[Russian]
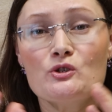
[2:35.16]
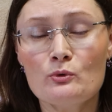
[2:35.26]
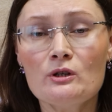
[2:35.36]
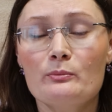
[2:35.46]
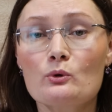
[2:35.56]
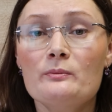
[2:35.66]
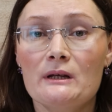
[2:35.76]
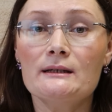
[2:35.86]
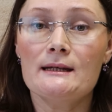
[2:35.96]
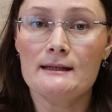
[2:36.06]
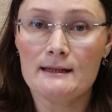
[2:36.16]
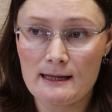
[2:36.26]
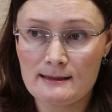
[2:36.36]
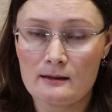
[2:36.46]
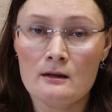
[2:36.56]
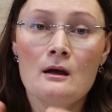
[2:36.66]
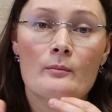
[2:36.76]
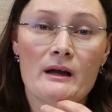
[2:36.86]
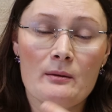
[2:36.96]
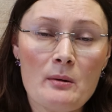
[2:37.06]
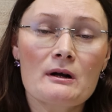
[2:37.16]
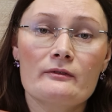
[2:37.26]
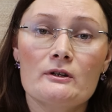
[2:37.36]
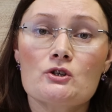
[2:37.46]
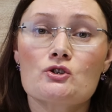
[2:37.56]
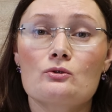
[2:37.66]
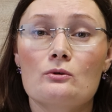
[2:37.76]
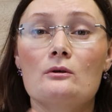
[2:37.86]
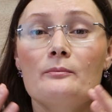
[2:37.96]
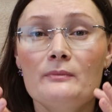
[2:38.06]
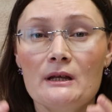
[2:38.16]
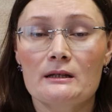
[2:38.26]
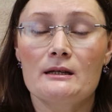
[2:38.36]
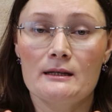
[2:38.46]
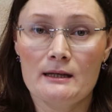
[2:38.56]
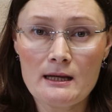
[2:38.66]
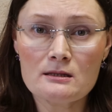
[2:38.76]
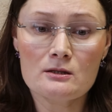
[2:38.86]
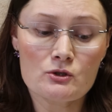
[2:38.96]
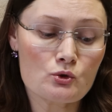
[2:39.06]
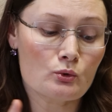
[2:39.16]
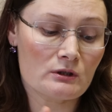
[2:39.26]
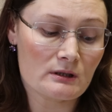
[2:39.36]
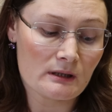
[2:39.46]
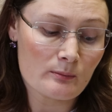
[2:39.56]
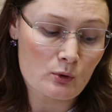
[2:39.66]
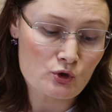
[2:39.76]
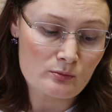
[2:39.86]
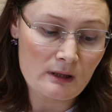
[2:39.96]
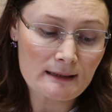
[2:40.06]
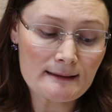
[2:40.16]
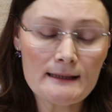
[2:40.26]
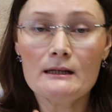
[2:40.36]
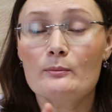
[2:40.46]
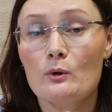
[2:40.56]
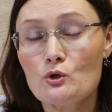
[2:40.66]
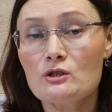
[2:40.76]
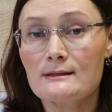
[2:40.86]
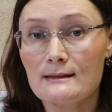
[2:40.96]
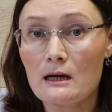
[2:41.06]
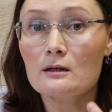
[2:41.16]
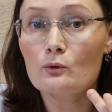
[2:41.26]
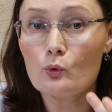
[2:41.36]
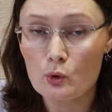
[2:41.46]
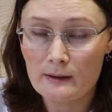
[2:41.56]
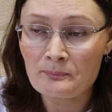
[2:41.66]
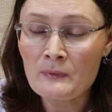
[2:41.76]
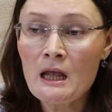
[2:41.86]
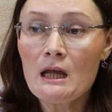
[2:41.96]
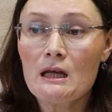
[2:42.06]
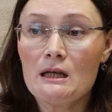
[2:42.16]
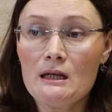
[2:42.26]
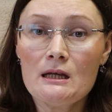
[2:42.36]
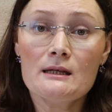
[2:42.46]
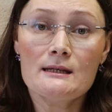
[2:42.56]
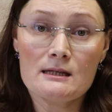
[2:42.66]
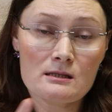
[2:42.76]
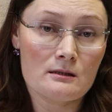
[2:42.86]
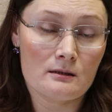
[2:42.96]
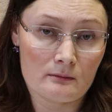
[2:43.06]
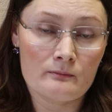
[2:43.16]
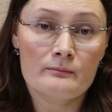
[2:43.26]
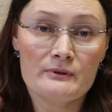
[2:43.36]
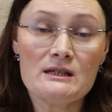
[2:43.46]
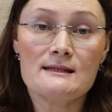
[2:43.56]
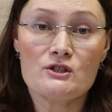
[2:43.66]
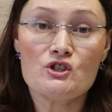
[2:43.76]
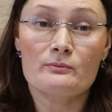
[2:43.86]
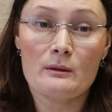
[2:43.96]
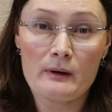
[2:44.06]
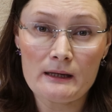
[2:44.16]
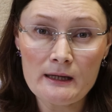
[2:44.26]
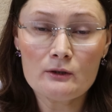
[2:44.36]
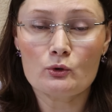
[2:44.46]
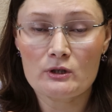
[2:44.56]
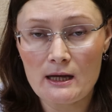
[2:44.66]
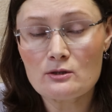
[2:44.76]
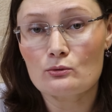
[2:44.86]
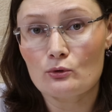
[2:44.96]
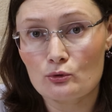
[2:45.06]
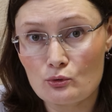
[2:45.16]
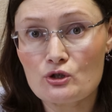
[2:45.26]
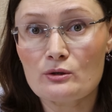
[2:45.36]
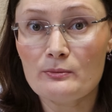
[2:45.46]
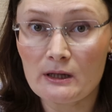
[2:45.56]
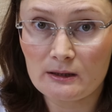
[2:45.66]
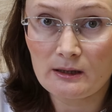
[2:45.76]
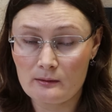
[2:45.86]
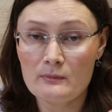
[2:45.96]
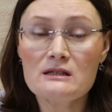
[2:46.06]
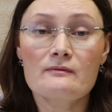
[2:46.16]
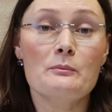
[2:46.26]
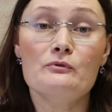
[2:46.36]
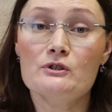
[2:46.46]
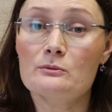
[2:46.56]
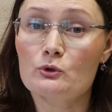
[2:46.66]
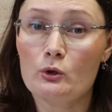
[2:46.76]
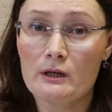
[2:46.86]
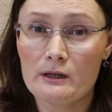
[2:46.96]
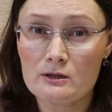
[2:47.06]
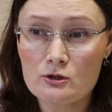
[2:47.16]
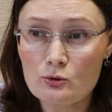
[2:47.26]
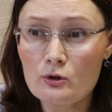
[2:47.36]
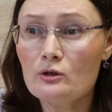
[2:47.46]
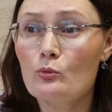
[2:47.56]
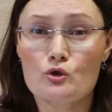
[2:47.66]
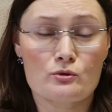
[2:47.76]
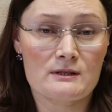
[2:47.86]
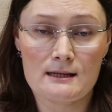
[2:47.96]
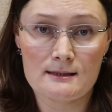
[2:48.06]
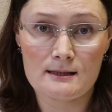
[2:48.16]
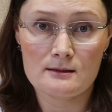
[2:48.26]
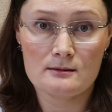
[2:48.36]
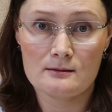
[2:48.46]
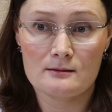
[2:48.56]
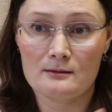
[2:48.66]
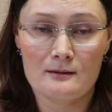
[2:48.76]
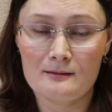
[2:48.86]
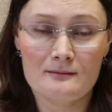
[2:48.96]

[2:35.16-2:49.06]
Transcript: почему не беру мелкие яйца? Моя мама говорит, что мелкие яйца несут либо очень молодые, либо очень старые куры. И если птица чем-то болеет, то яйца у нее тоже мелкие. Мы с вами видим только яйцо, не можем сказать э,